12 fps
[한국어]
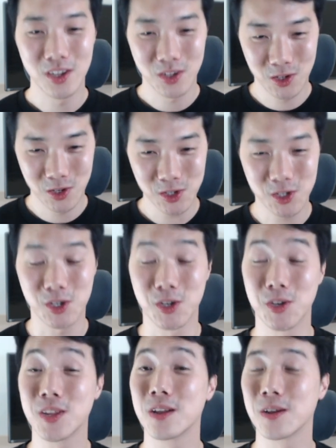You
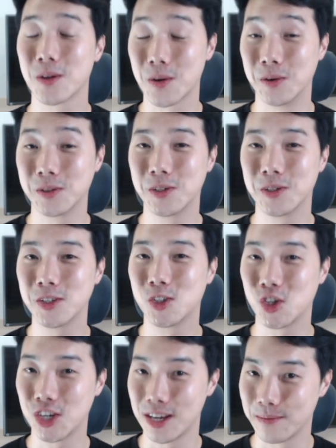should go to the
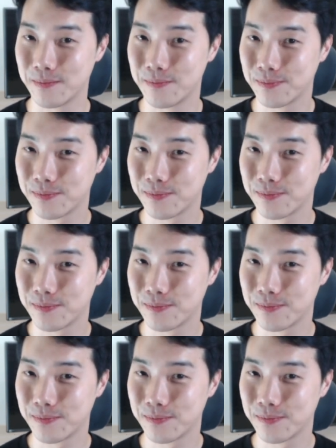gym.